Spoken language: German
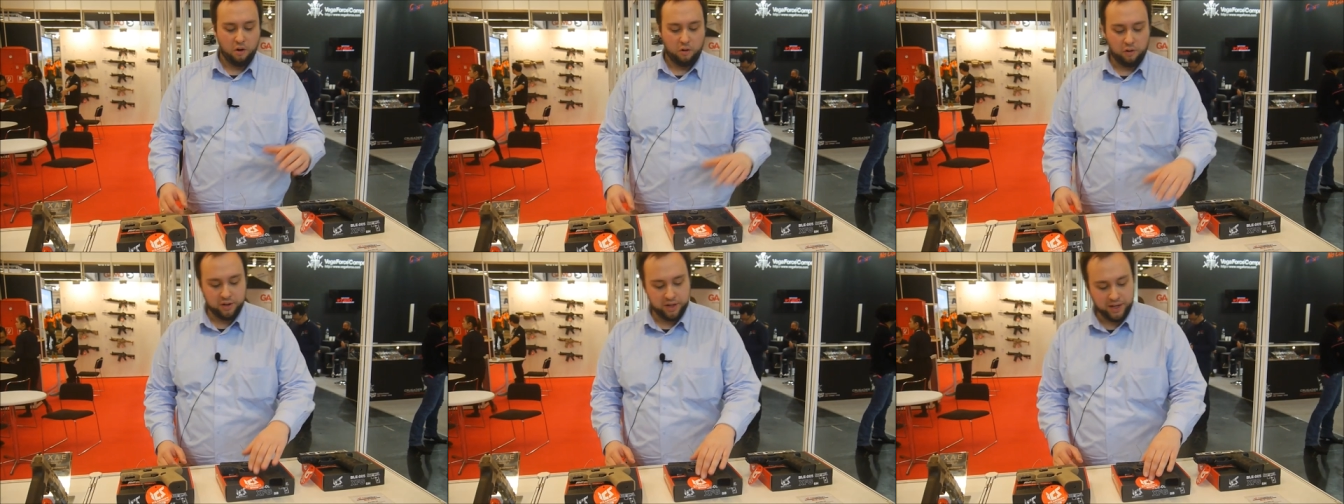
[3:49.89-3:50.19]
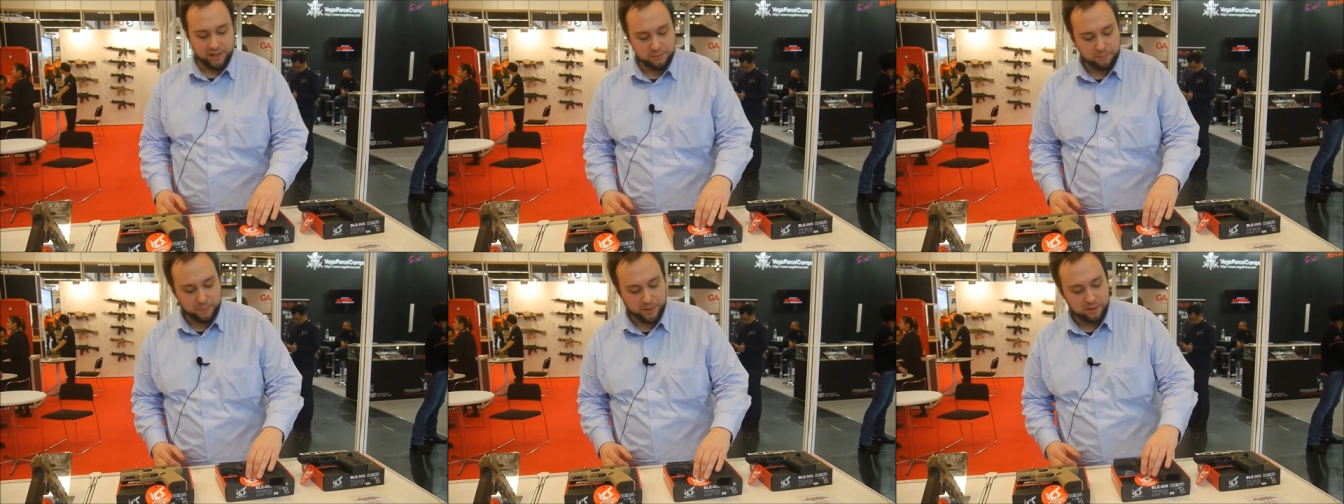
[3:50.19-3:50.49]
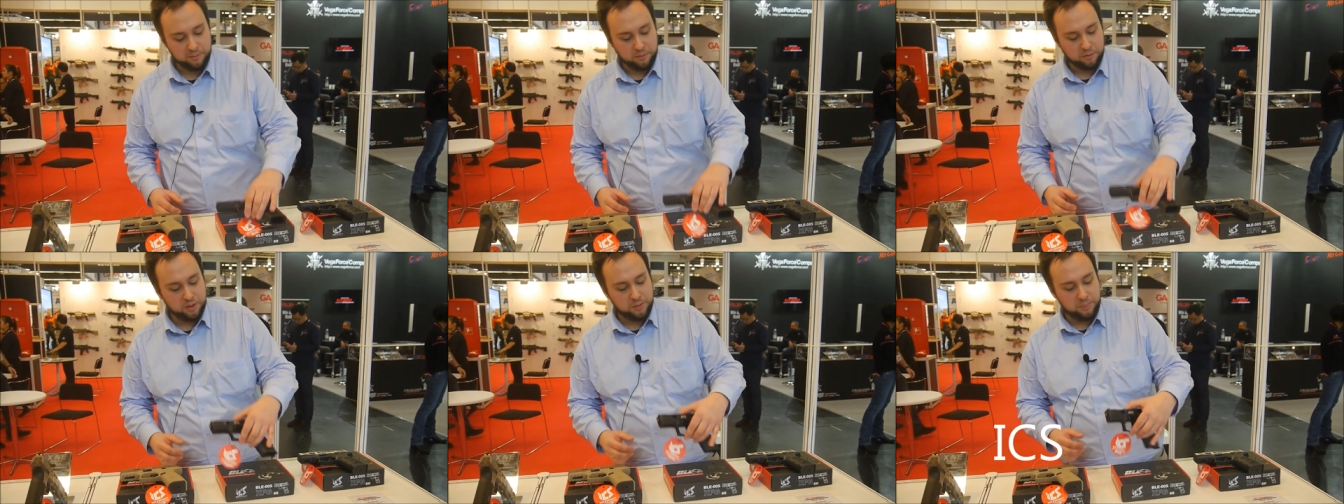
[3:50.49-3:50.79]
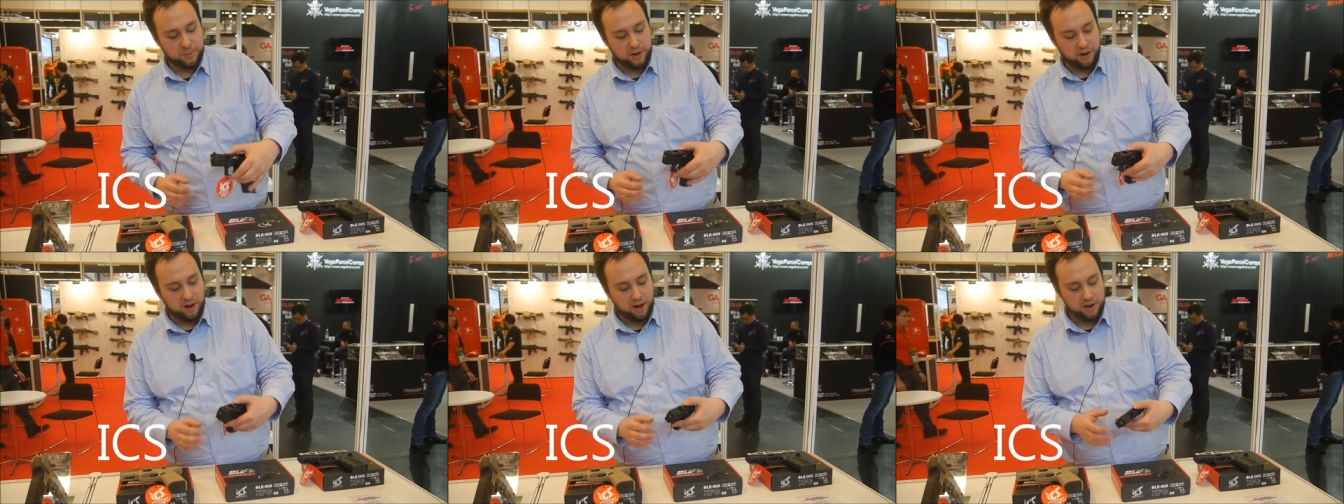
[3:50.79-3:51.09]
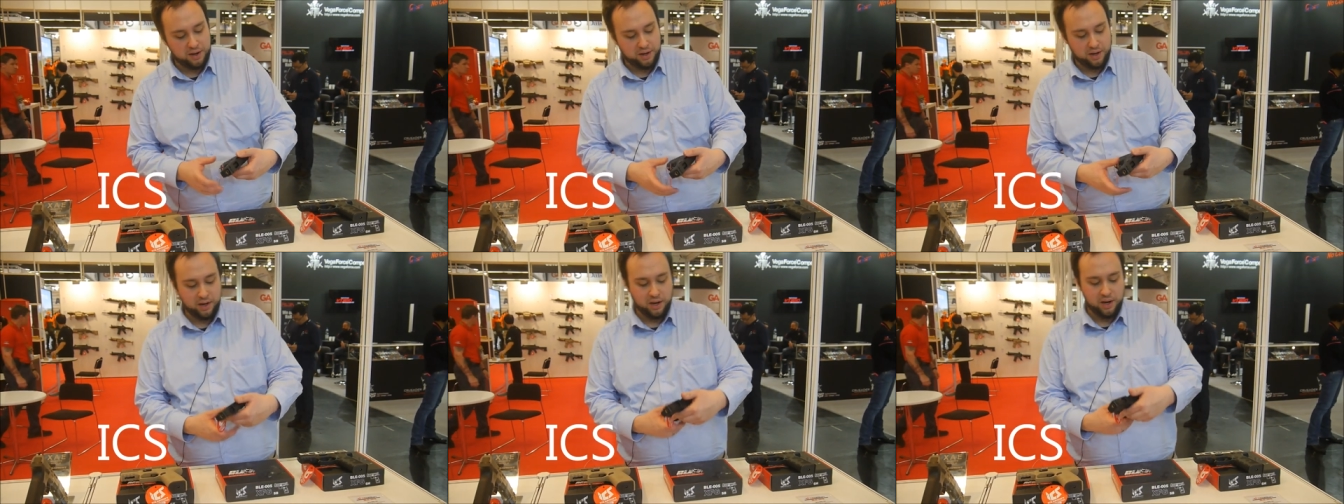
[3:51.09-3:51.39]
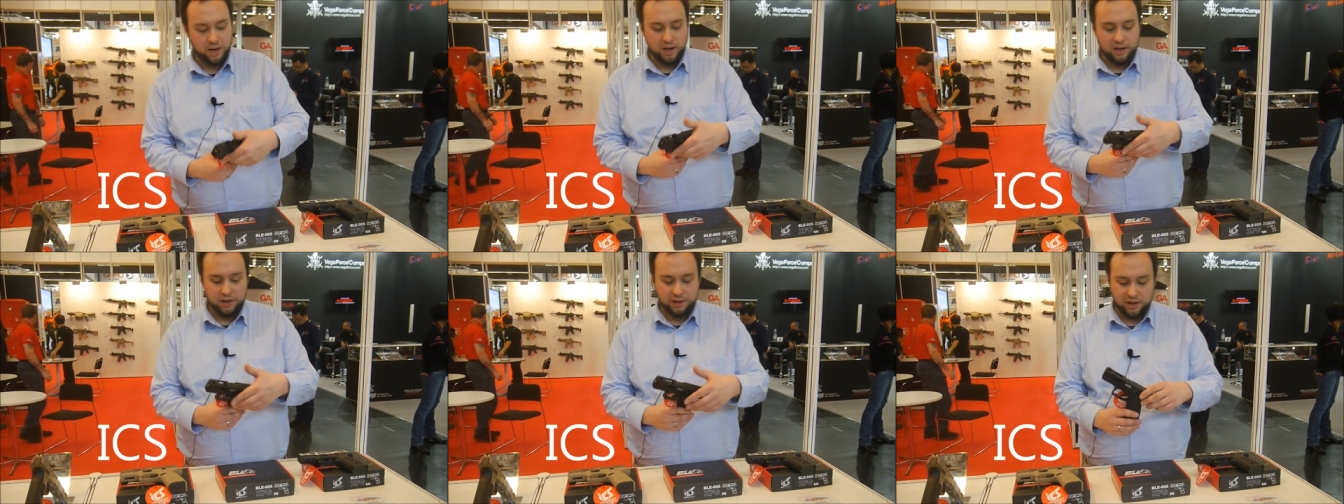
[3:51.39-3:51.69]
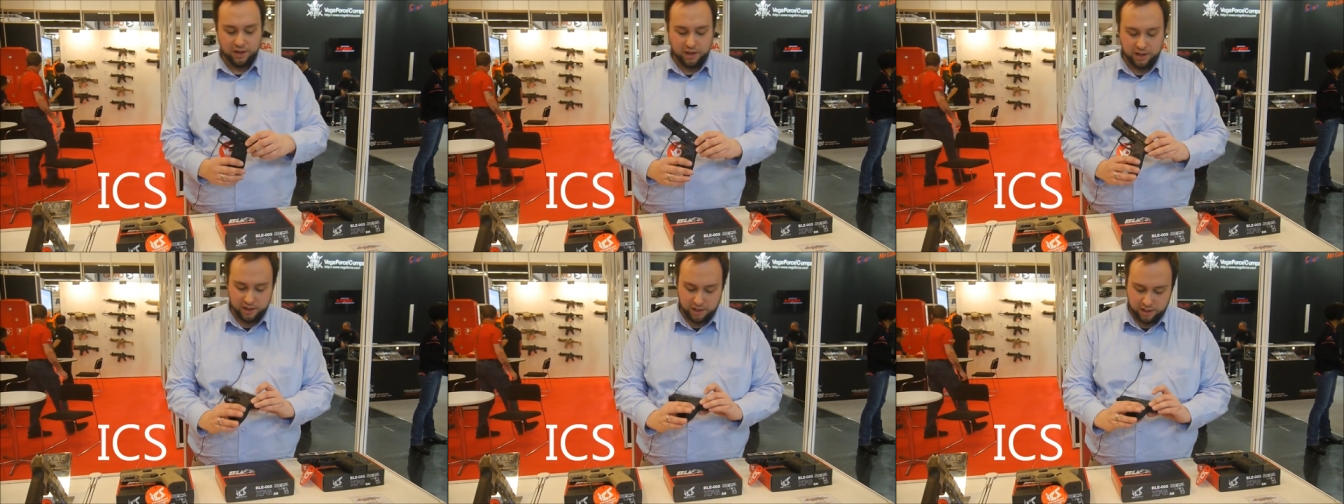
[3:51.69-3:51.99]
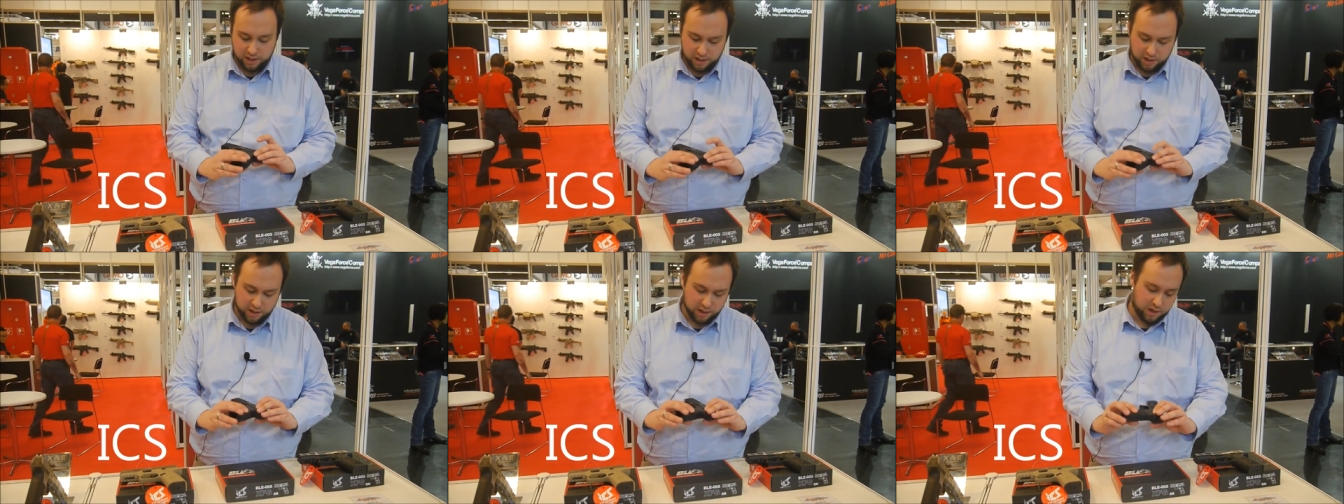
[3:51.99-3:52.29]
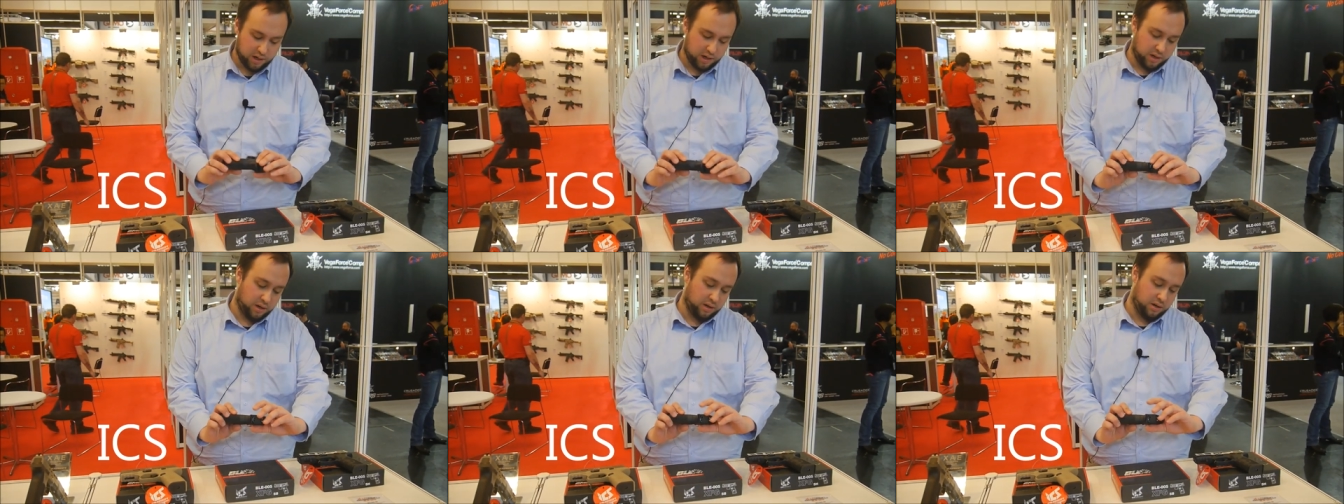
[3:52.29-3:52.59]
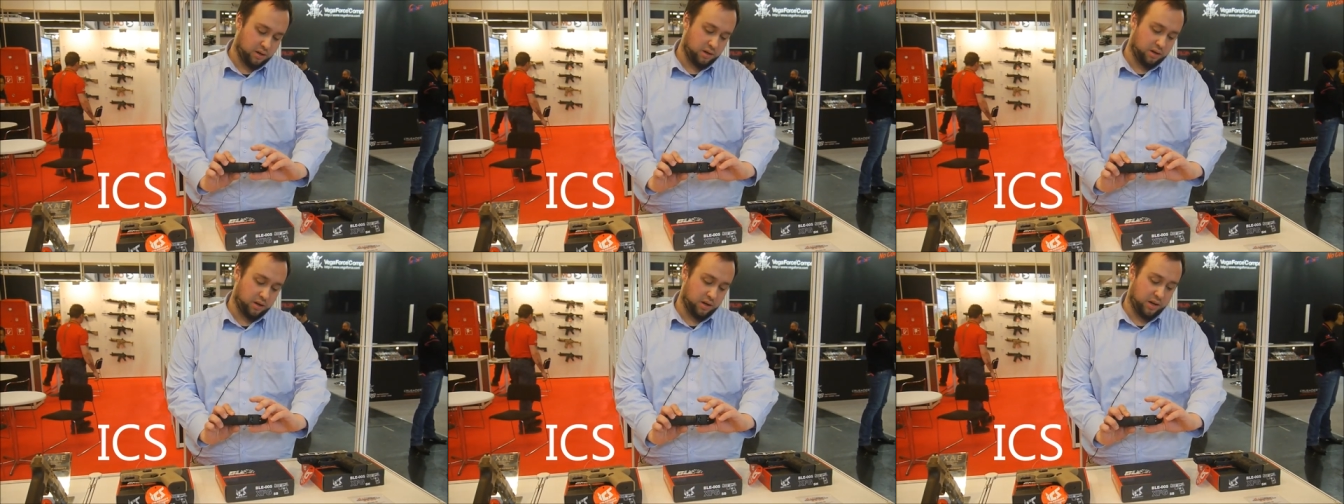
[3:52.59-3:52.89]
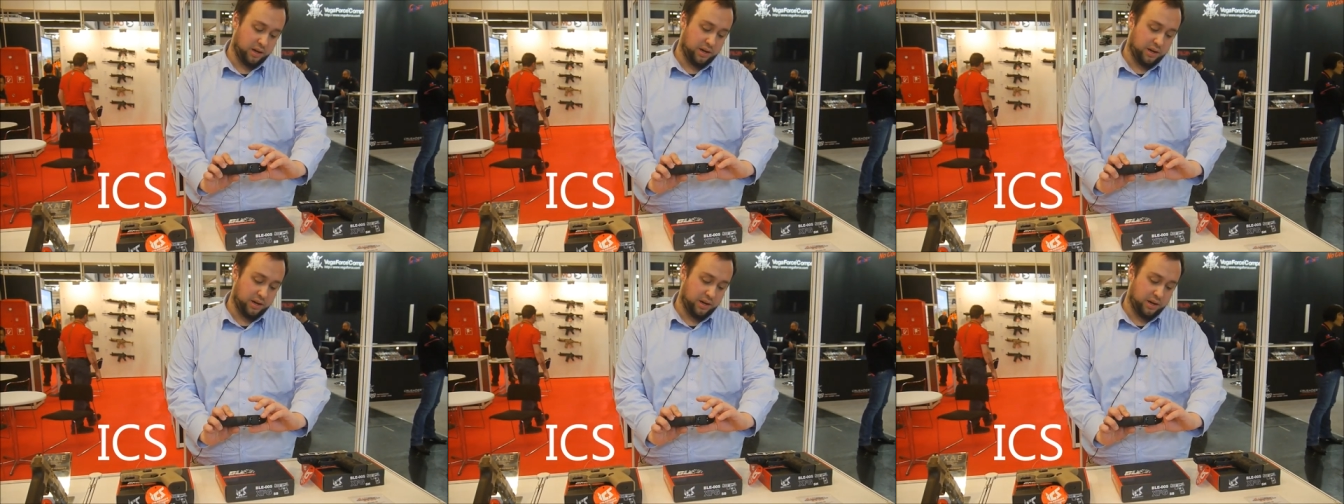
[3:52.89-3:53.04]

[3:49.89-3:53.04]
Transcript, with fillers: Und jetzt bringt uns Begadi die